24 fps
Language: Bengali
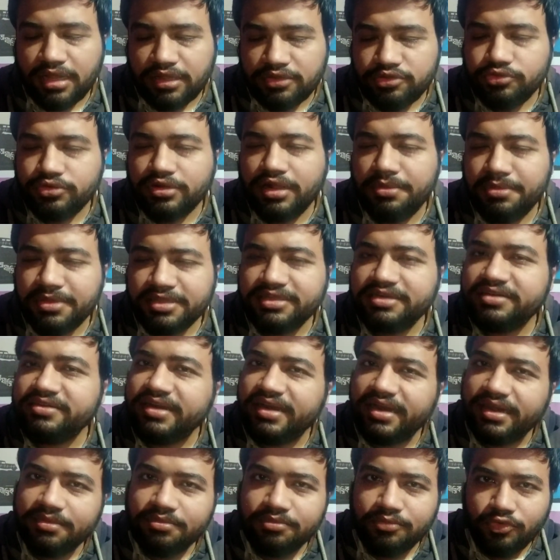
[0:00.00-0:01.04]
দুর্গামাতি
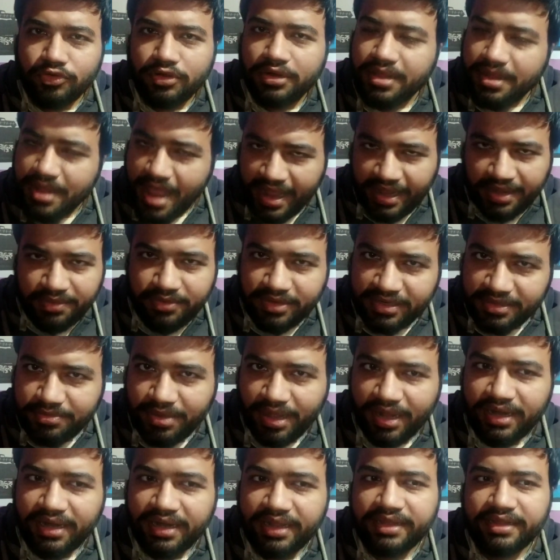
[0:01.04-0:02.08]
ট্রেলার একেবারেই
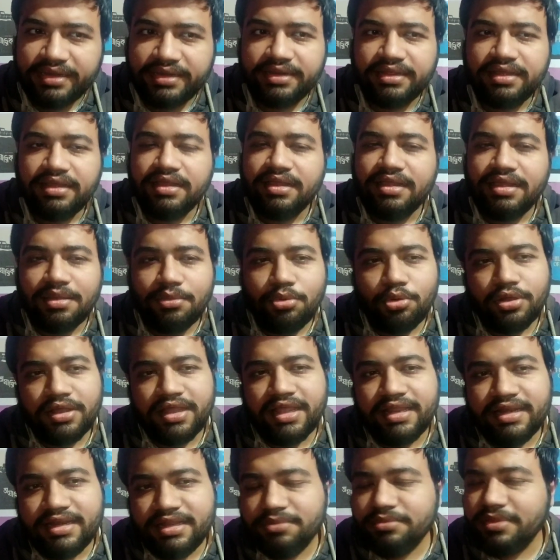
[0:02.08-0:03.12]
ভাল লাগেনি এবং
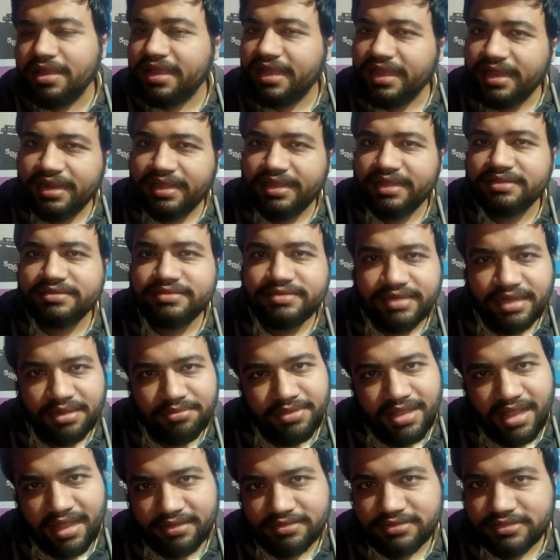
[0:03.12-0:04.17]
এই রিমেকের এগেনস্টে
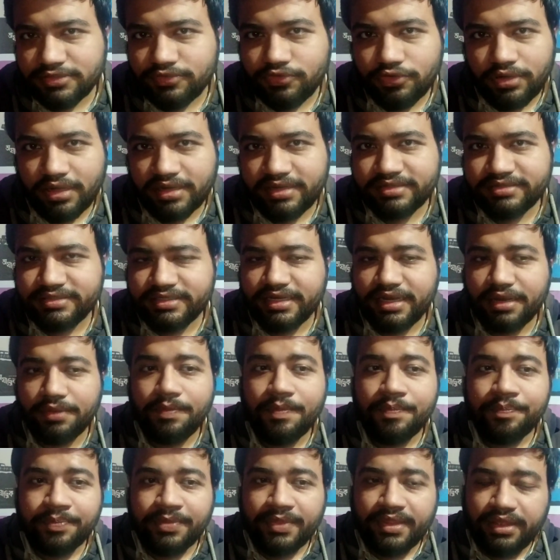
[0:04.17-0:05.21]
আমি চিরকালই ছিলাম
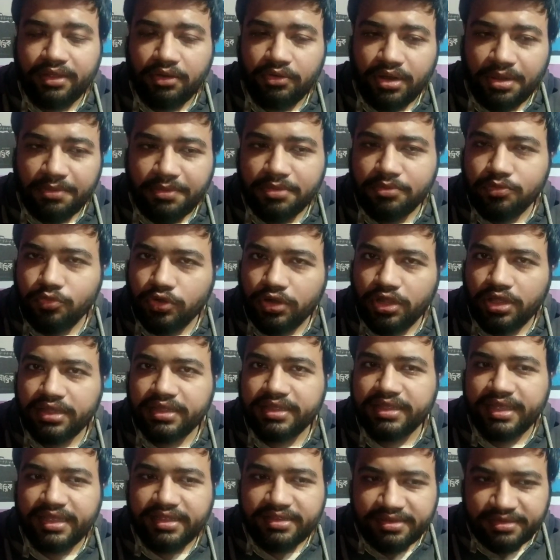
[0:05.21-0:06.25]
কারণ আমার মনে হয়
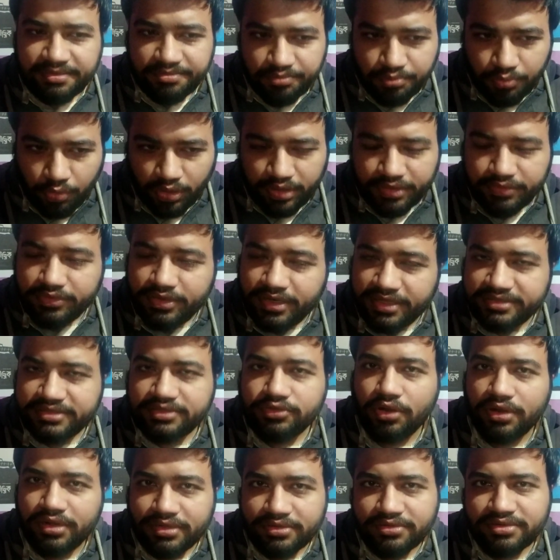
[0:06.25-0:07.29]
কি এই বলিউড এই যে
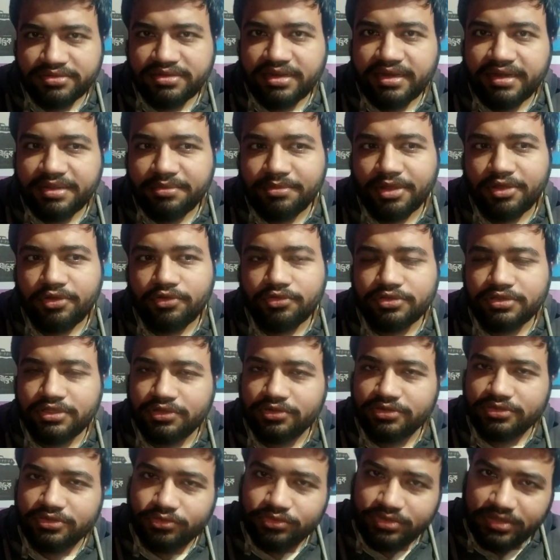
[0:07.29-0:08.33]
কন্টিনিউসলি রিমেক করতে
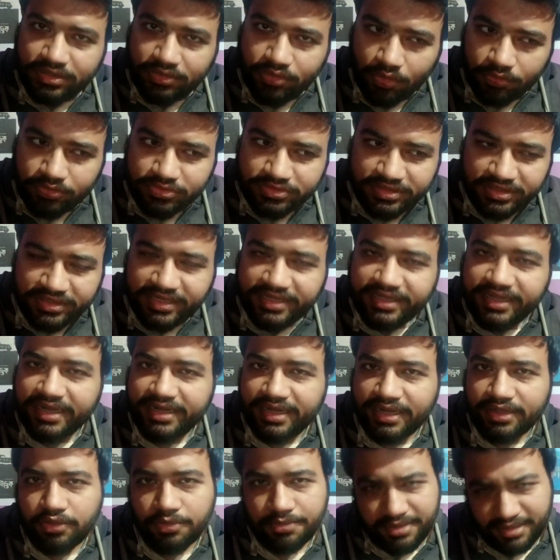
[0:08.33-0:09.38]
করতে ওদের অবস্থা ঠিক
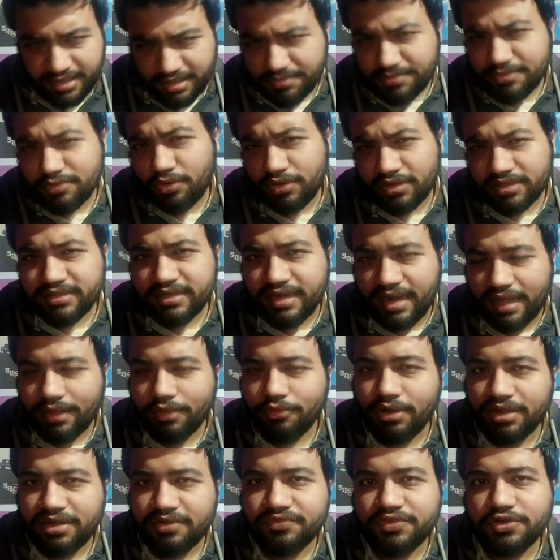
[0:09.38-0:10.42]
এটাই হবে এটা আমি অনেকদিন
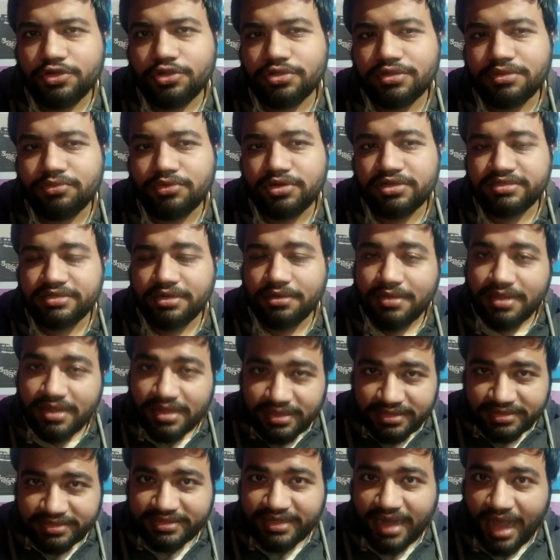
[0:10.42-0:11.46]
আগেও একটা ভিডিওতে বলেছিলাম
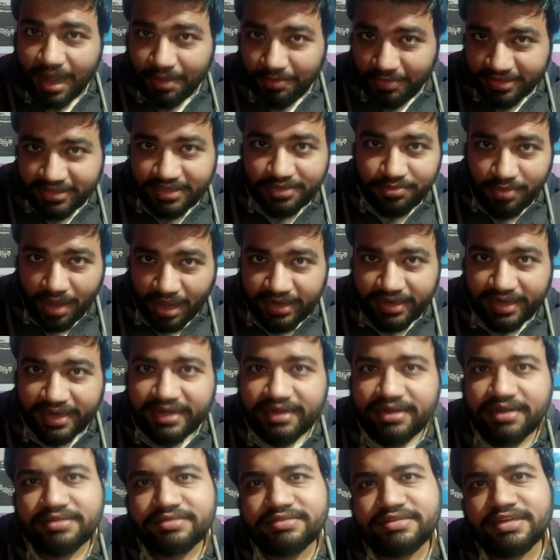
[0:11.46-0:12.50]
যেটা আমাদের বাংলা
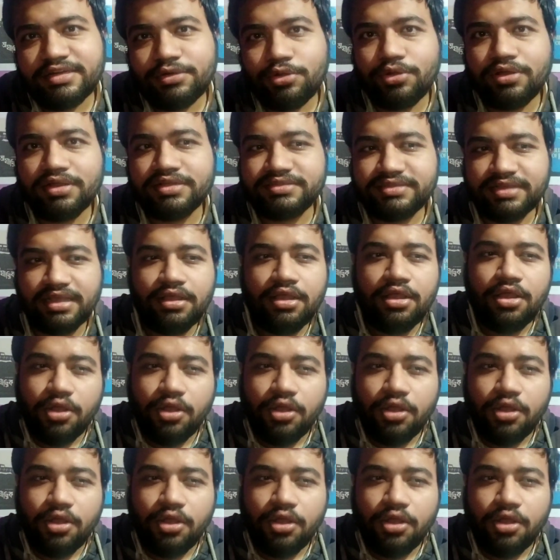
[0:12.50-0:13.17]
ইন্ডাস্ট্রির হয়েছে